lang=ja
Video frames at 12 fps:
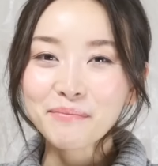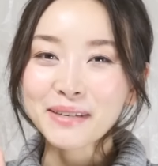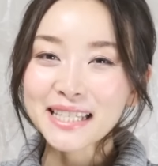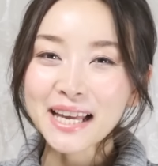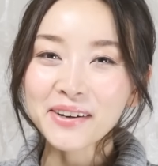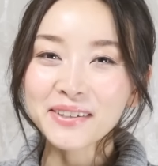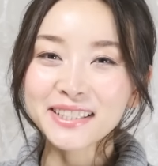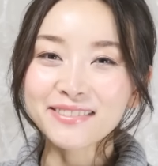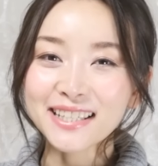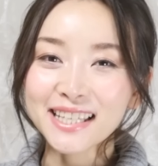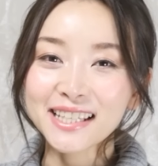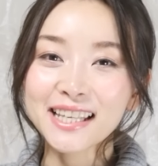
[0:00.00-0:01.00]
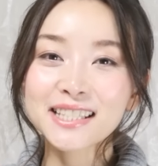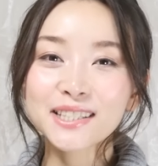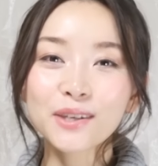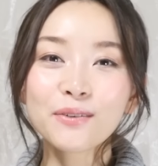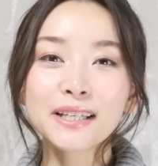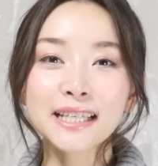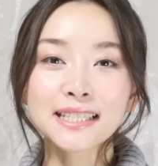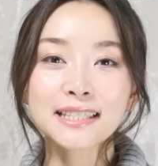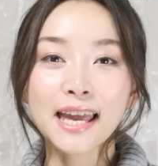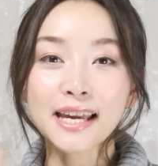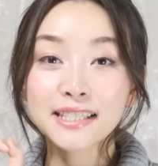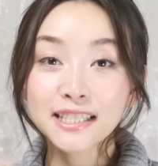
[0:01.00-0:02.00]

皆さんこんにちは、あさひです。今日はですね、